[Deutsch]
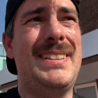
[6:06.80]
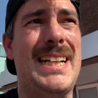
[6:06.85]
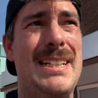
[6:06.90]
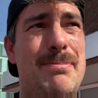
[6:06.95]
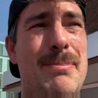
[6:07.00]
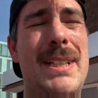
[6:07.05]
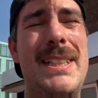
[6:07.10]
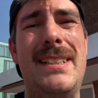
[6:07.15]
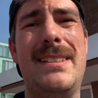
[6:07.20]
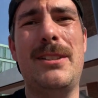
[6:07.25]
Da
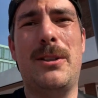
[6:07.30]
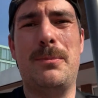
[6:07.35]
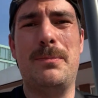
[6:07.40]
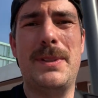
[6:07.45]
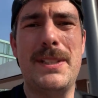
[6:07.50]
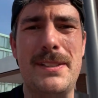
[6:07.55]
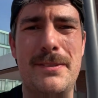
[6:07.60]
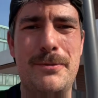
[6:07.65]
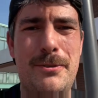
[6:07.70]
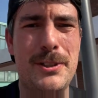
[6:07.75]
hat man ihn auch ein
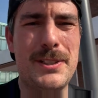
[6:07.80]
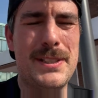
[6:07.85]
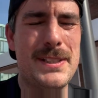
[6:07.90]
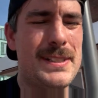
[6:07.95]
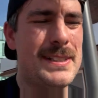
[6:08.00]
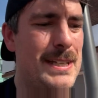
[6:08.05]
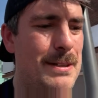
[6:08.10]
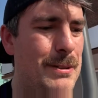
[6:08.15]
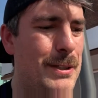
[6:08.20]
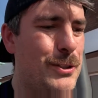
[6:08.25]
bisschen vor sich
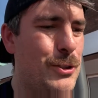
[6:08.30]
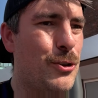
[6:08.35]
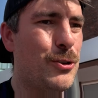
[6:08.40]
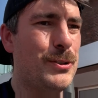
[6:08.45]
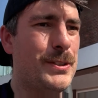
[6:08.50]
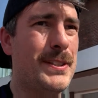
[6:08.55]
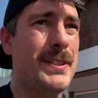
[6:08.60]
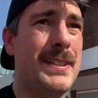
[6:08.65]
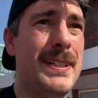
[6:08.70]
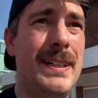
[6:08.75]
selber
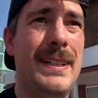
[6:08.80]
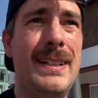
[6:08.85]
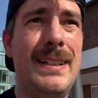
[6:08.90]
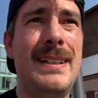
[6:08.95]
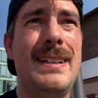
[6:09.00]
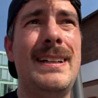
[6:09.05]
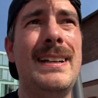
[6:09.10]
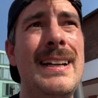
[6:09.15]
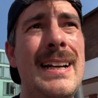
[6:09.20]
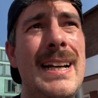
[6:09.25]
geschützt.
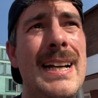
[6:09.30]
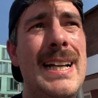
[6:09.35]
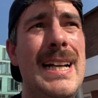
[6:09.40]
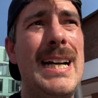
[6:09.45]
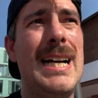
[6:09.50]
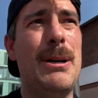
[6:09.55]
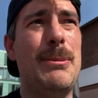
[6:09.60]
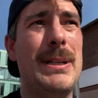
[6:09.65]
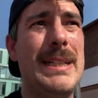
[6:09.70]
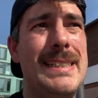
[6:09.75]

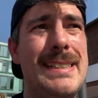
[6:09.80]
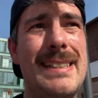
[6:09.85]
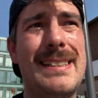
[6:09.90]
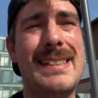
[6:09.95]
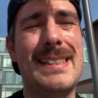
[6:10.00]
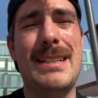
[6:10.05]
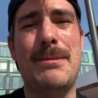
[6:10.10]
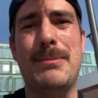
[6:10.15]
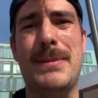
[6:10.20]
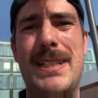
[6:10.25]
Aber
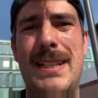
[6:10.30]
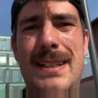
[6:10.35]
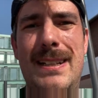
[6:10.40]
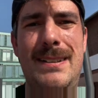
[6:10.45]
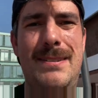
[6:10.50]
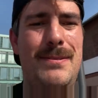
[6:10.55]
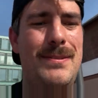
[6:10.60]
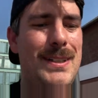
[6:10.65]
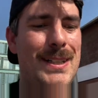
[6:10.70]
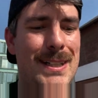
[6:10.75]
insgesamt
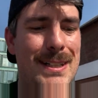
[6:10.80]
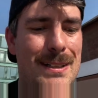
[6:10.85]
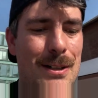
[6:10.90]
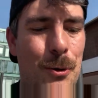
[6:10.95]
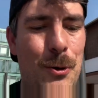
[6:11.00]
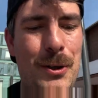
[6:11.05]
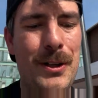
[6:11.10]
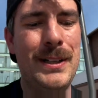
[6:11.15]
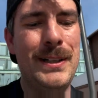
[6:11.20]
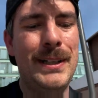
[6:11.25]
war
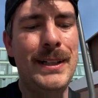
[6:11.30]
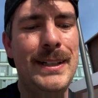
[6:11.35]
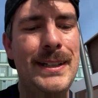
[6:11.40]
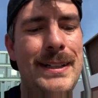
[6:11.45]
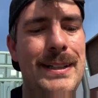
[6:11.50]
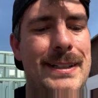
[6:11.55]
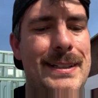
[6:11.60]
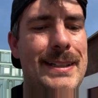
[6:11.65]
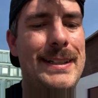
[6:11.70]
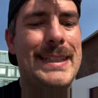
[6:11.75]
auch
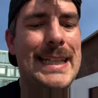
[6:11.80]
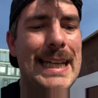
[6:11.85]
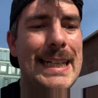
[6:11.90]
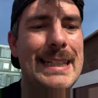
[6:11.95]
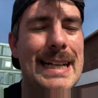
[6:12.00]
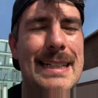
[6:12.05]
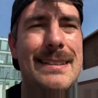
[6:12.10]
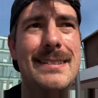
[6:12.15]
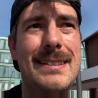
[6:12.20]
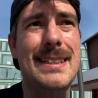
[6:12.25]
äh, gegen
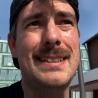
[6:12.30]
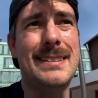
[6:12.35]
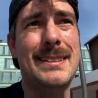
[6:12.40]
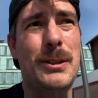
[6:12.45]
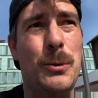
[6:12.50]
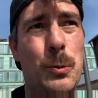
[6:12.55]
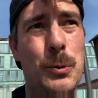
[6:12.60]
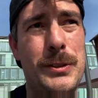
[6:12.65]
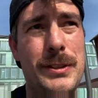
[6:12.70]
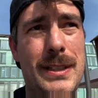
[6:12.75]
Ende dann die
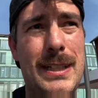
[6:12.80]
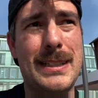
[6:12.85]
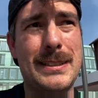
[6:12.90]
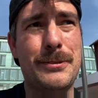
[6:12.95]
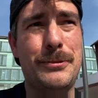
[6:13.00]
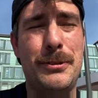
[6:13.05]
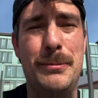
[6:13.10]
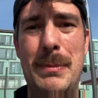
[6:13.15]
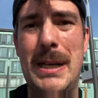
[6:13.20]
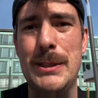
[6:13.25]
rote Karte
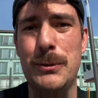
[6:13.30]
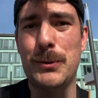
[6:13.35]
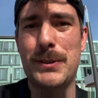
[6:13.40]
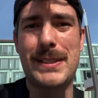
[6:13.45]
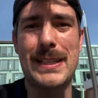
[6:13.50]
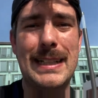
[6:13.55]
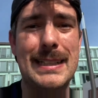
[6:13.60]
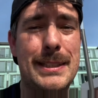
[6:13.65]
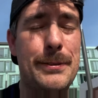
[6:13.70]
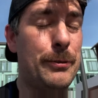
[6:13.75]
für Manu
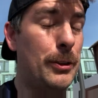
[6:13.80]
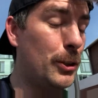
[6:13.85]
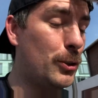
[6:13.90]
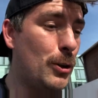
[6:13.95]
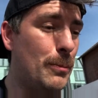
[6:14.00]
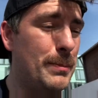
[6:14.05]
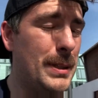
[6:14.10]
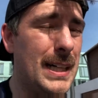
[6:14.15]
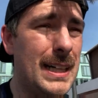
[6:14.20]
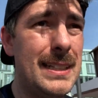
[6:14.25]
Zeitz
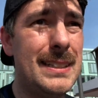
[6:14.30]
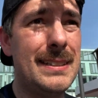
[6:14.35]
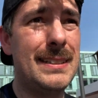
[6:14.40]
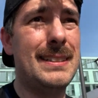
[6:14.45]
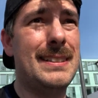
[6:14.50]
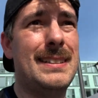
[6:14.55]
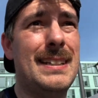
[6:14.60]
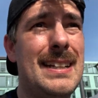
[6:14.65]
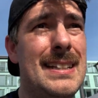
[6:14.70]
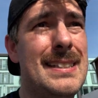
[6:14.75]
vollkommen
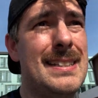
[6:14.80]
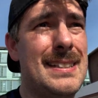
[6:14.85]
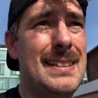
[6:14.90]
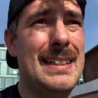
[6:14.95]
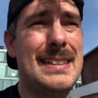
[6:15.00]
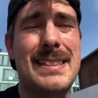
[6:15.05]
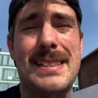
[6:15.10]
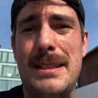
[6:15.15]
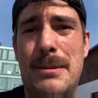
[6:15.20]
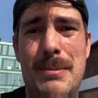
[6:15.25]
berechtigt. Er ist
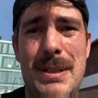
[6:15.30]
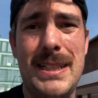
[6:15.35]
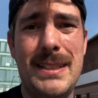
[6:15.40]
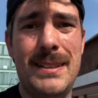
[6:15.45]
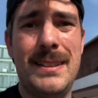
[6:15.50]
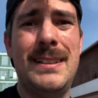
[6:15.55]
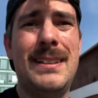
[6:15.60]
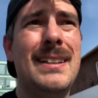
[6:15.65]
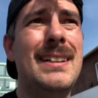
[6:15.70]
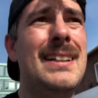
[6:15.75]
letzter
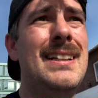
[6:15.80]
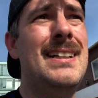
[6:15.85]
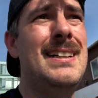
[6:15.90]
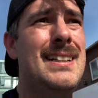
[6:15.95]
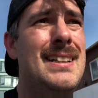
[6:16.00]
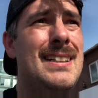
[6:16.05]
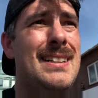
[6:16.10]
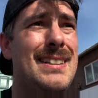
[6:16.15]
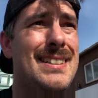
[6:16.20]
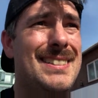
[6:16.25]
Mann
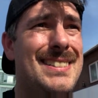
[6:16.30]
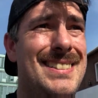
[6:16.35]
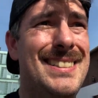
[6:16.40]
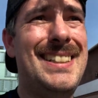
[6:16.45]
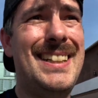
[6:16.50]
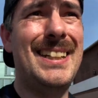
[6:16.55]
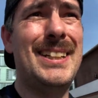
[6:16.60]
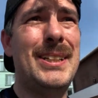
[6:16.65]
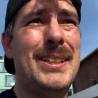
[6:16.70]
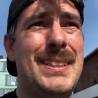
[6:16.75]
äh,
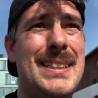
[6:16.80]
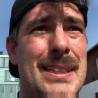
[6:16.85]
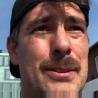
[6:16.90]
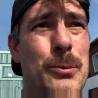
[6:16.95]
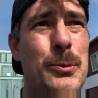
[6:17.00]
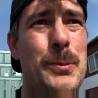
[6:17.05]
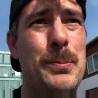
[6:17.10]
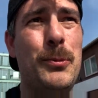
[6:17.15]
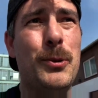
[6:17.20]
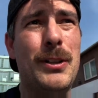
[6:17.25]
der
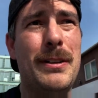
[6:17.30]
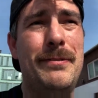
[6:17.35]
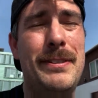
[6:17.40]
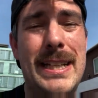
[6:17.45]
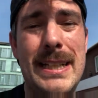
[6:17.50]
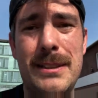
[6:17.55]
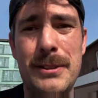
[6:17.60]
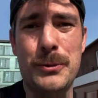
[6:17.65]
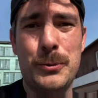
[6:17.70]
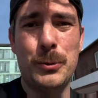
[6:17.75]
Duisburger
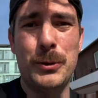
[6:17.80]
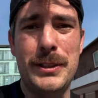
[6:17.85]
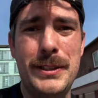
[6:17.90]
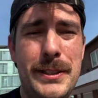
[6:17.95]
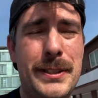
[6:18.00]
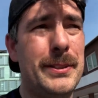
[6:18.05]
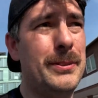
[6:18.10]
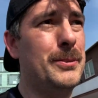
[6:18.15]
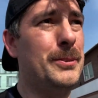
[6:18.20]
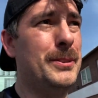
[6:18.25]
wäre
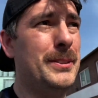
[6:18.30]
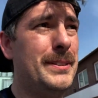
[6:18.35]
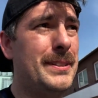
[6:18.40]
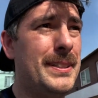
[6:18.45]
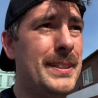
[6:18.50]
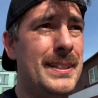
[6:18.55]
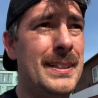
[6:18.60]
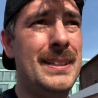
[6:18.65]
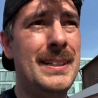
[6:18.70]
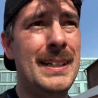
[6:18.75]
durch und
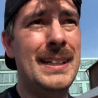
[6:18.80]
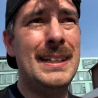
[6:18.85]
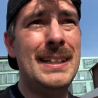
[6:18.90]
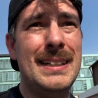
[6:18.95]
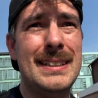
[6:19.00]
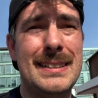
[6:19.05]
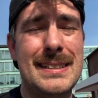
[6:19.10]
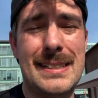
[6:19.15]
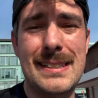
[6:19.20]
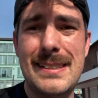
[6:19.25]

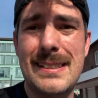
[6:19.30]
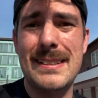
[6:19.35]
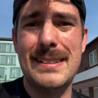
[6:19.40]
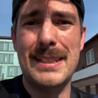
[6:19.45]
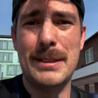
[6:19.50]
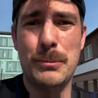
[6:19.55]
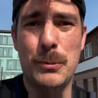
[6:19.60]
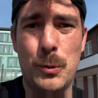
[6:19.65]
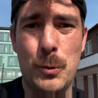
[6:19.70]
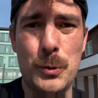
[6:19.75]
das ist dann
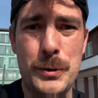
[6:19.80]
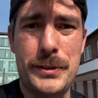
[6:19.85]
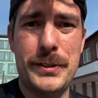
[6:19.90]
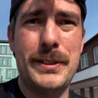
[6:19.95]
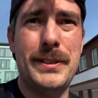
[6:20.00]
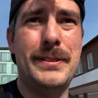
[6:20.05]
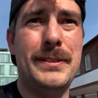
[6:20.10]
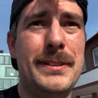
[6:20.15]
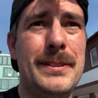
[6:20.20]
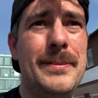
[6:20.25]
eben rot.
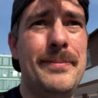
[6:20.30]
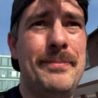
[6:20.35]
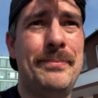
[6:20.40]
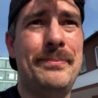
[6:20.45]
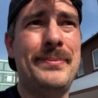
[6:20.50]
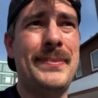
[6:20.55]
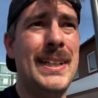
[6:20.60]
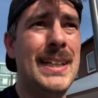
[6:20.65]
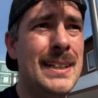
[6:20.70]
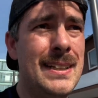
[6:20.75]
Ne?
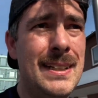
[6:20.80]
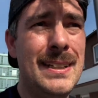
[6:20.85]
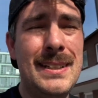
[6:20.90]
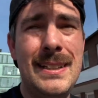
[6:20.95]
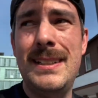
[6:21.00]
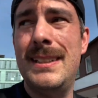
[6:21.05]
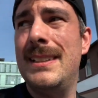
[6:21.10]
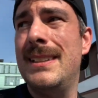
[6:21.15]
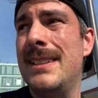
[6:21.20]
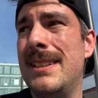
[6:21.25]

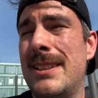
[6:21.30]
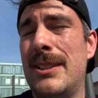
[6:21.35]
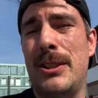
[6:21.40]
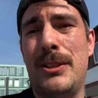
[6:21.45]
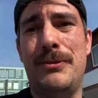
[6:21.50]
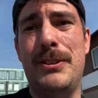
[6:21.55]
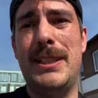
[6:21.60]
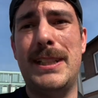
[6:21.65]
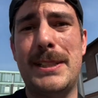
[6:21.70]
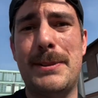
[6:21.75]
Können
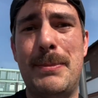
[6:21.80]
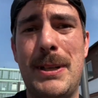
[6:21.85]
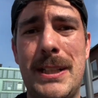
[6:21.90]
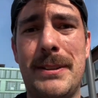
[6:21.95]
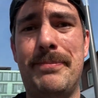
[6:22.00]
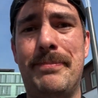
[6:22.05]
wir nichts machen.